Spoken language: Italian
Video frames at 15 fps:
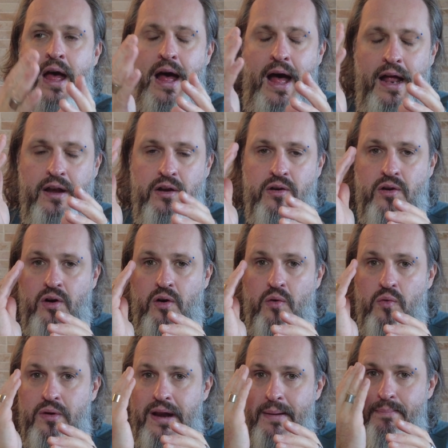hanno
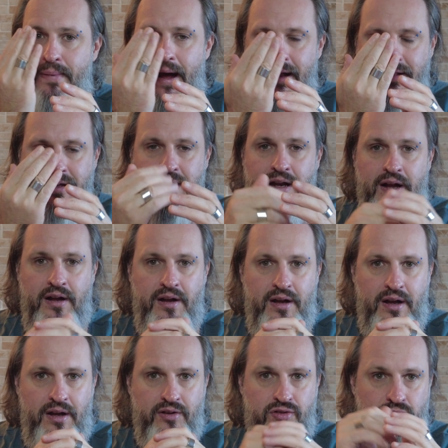una
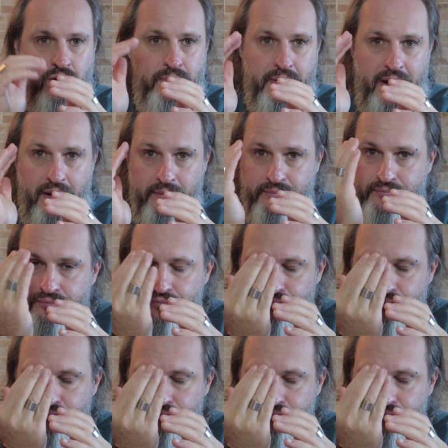patina eh, sopra